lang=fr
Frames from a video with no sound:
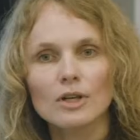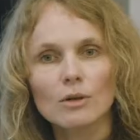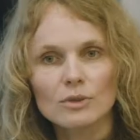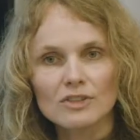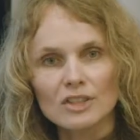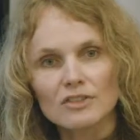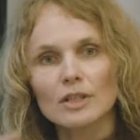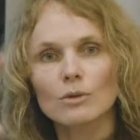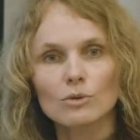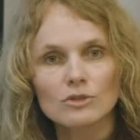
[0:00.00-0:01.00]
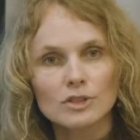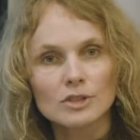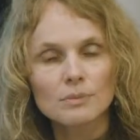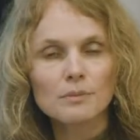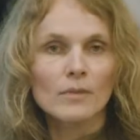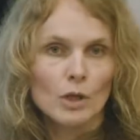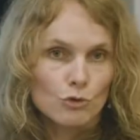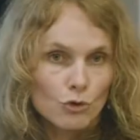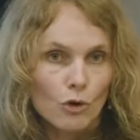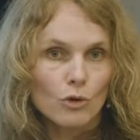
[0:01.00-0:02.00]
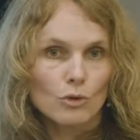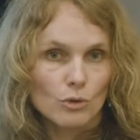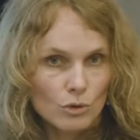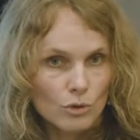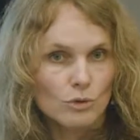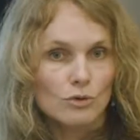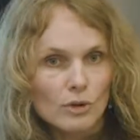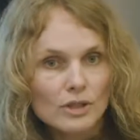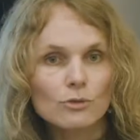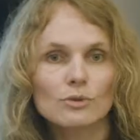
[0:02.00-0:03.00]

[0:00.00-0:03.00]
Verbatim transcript: d'art, on les intègre aussi dans, dans les